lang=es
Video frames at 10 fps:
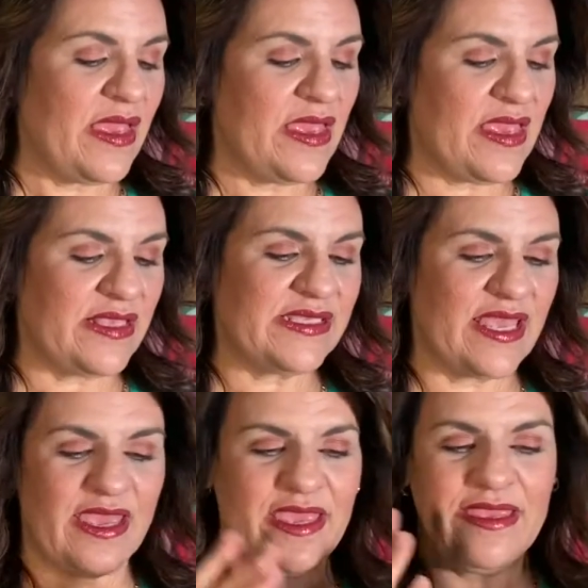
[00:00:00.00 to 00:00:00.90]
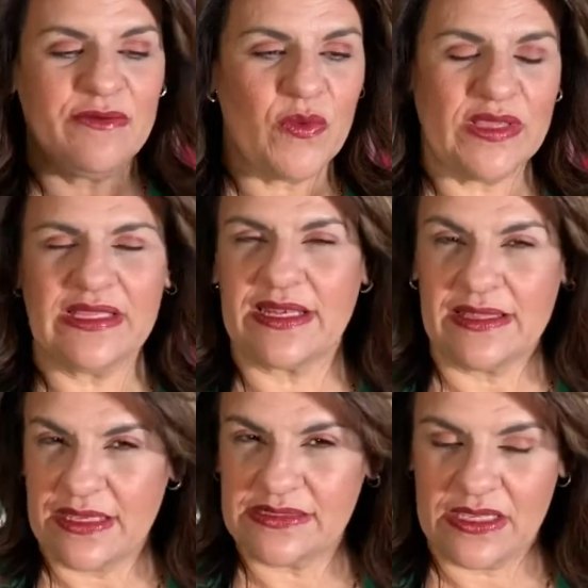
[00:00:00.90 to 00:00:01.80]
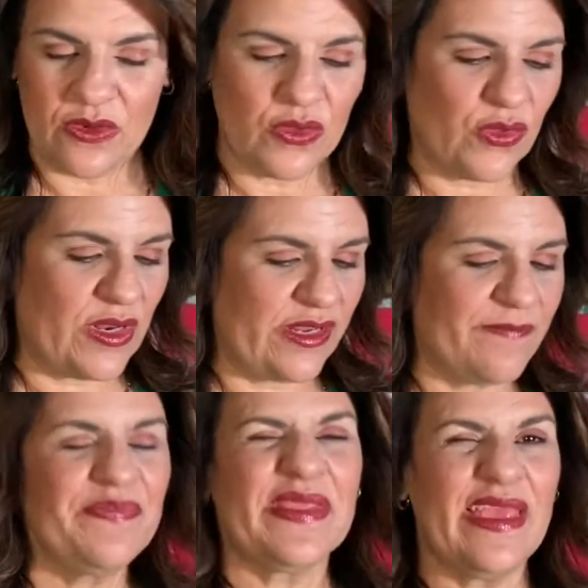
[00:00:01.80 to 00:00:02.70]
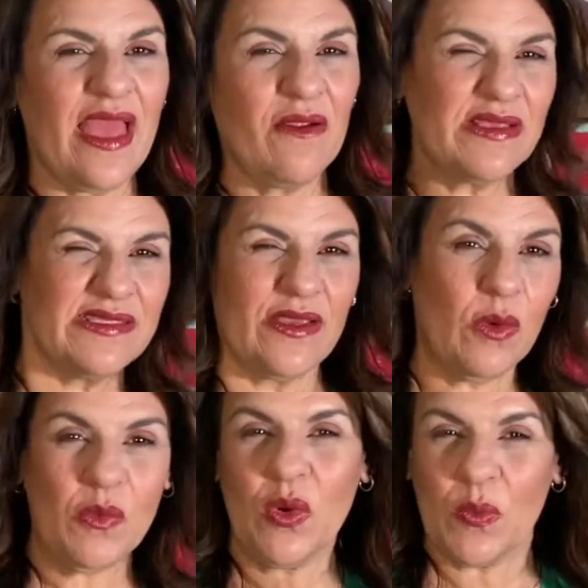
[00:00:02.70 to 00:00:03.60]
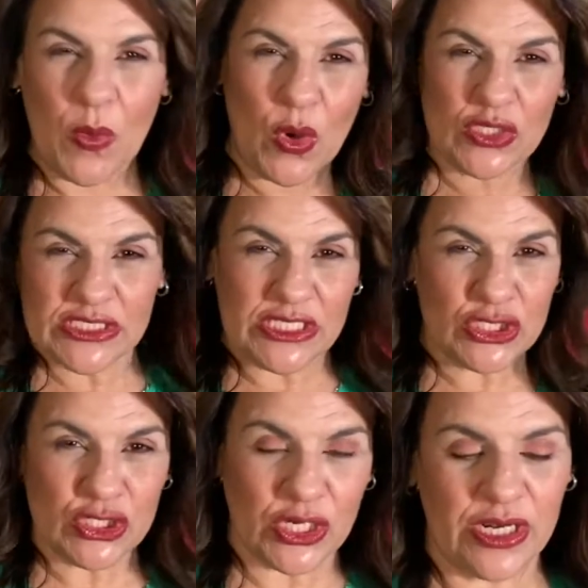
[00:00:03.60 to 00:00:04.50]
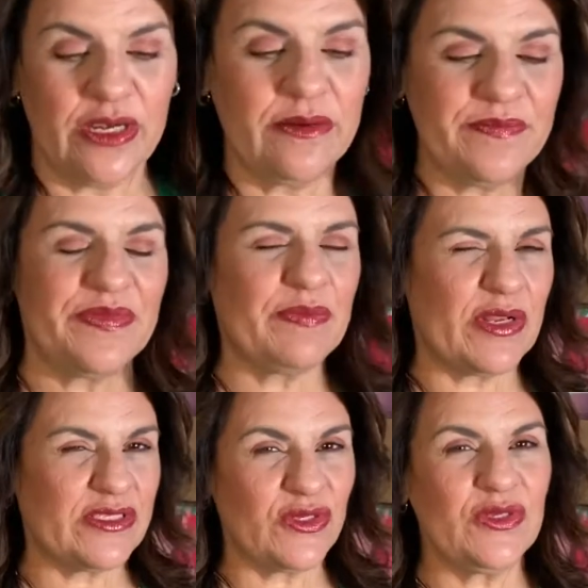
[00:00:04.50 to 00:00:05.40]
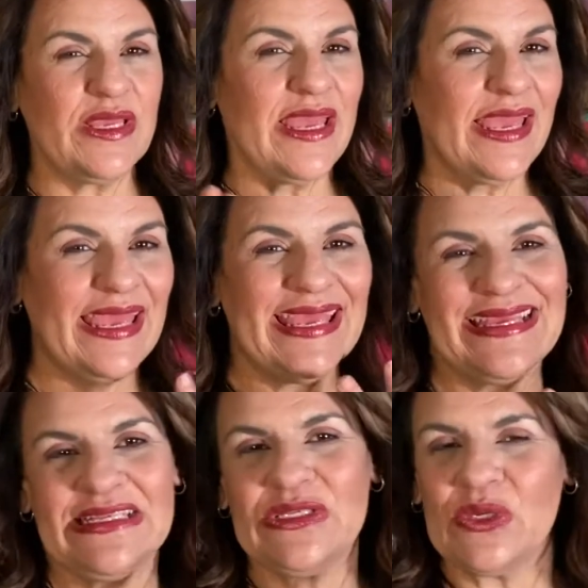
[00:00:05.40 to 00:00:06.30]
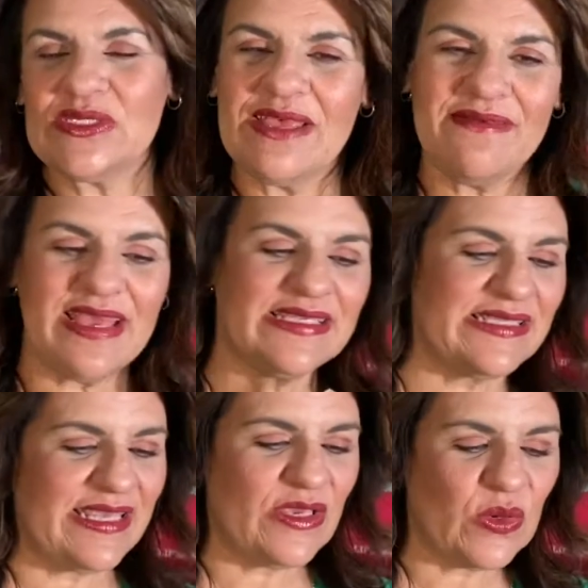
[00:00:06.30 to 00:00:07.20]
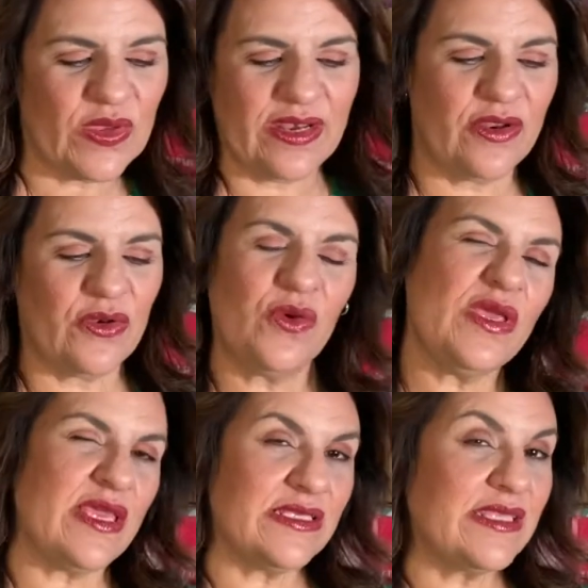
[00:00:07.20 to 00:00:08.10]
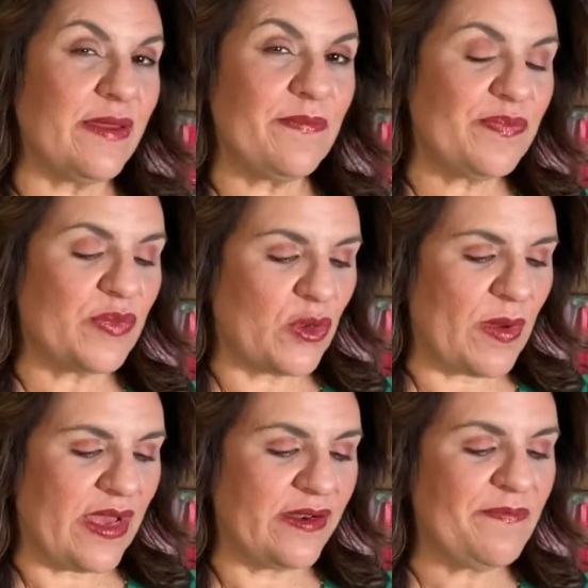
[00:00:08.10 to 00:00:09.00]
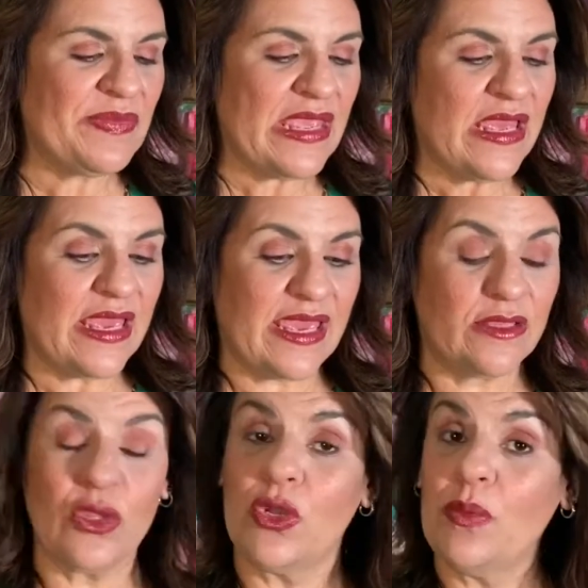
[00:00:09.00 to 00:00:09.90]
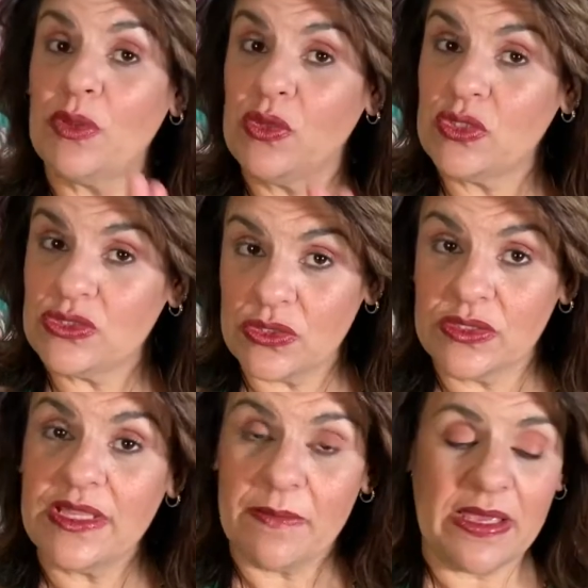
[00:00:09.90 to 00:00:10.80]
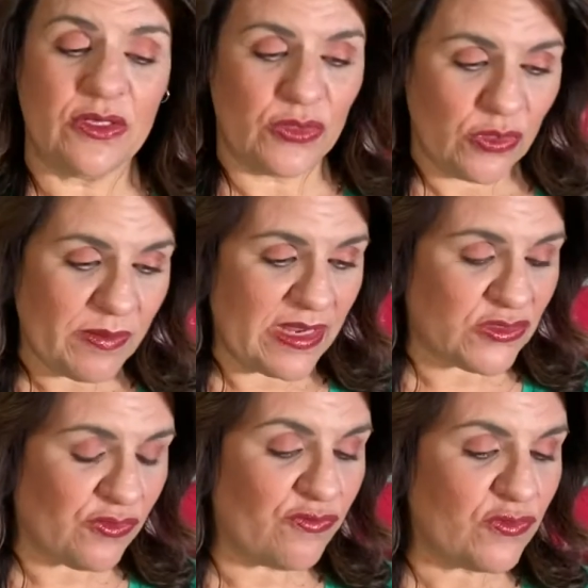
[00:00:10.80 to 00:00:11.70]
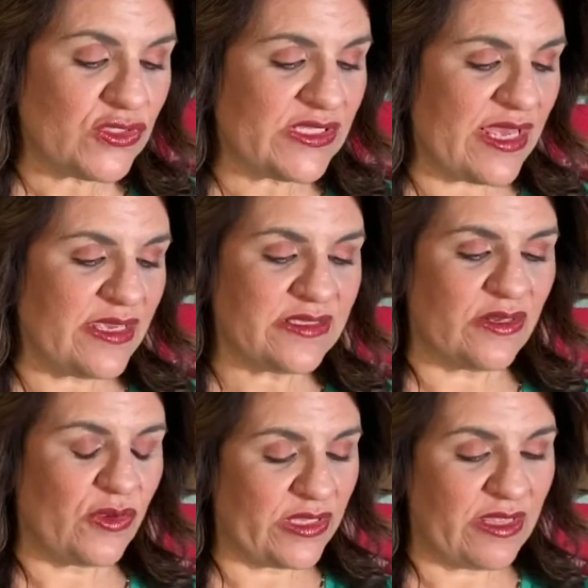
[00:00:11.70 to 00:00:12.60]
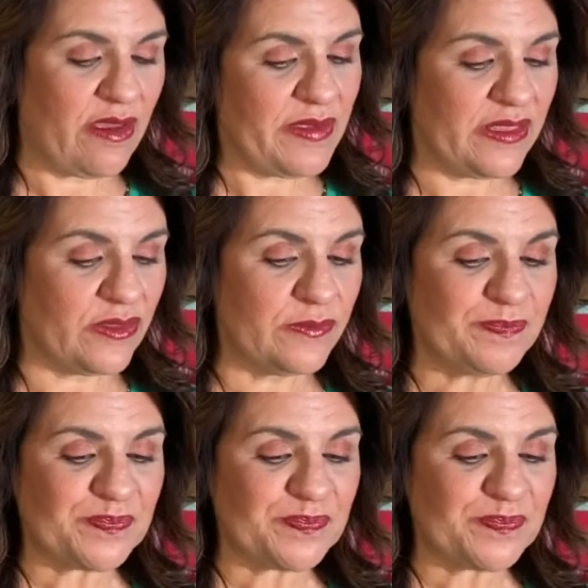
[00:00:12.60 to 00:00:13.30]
y, se, cuesta 35 dólares. Es algo así como Boxy Charm, por eso eh, no sabía si cogerla o no y quise probar. Eh, todos los productos son tamaño normal, son full size, es lo que estaba viendo.